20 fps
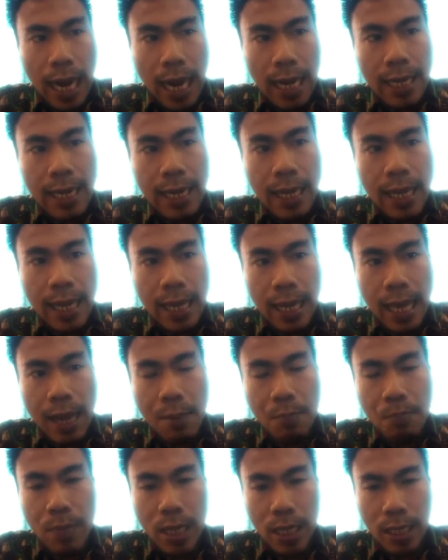adalah
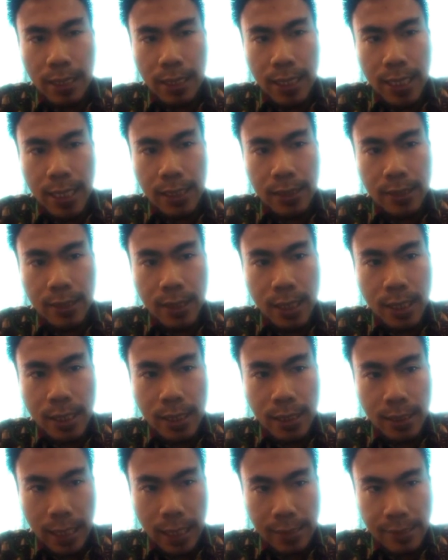lambang dari
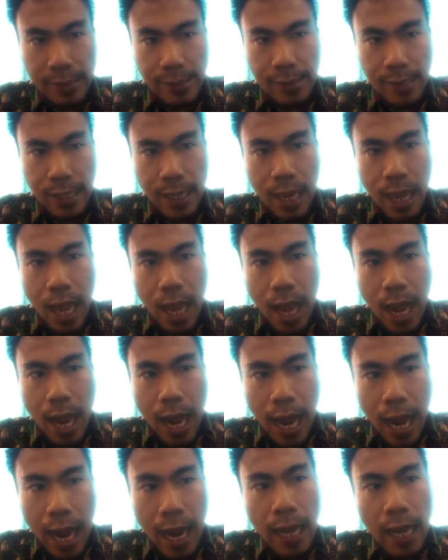Trinitas,
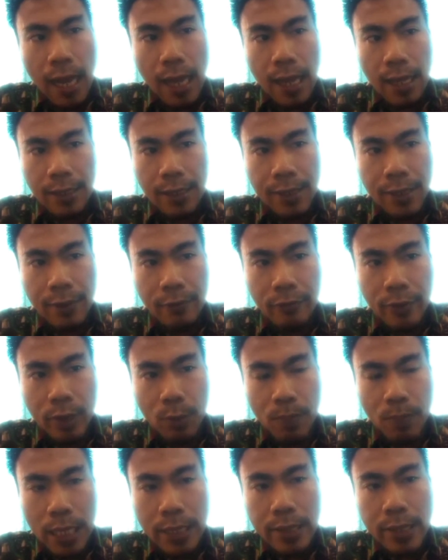Allah dan
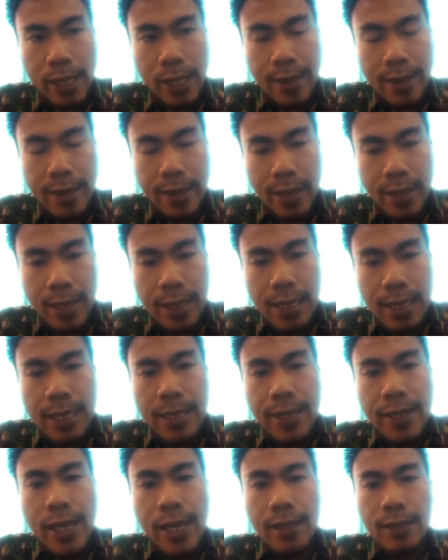Firman-Nya
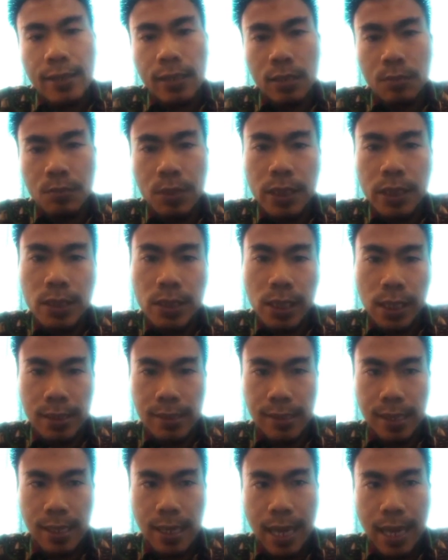dan
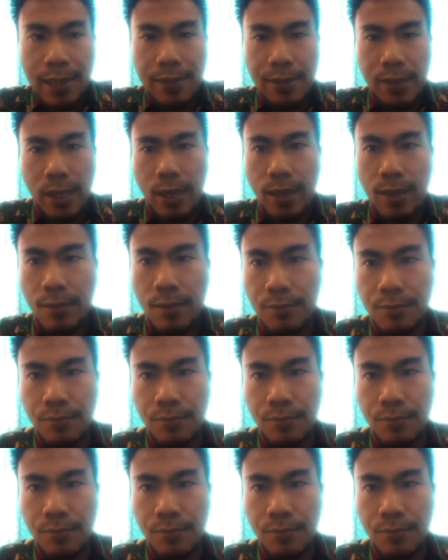kebijaksanaannya.